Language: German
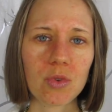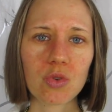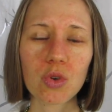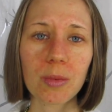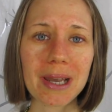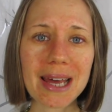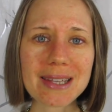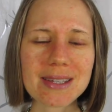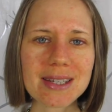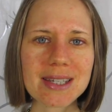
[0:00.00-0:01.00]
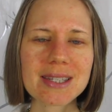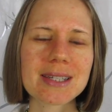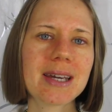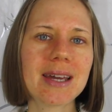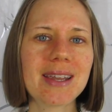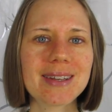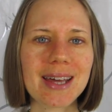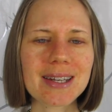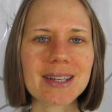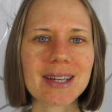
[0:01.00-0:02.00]
zu überlastet ist,
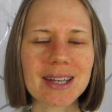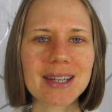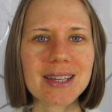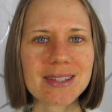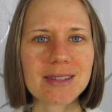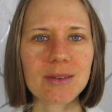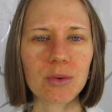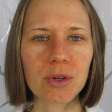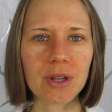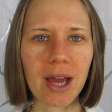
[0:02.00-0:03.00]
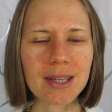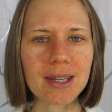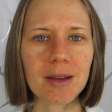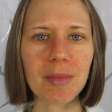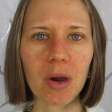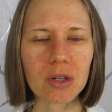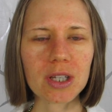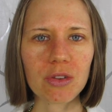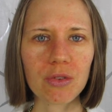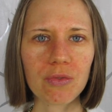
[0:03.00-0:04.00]
dann kann das unter anderem auch
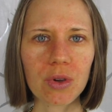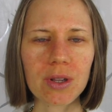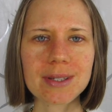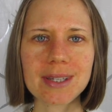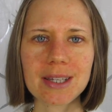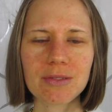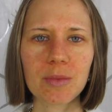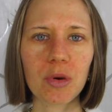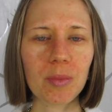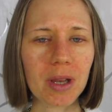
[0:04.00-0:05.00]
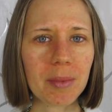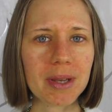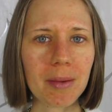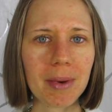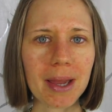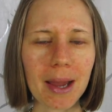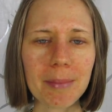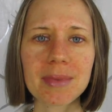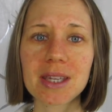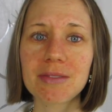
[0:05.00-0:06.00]
dazu führen, dass wir Probleme dabei
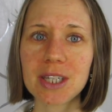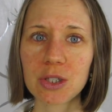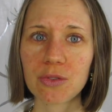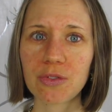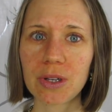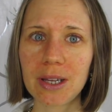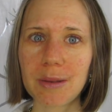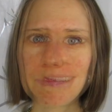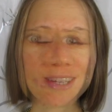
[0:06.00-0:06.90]
haben, Gewicht zu verlieren.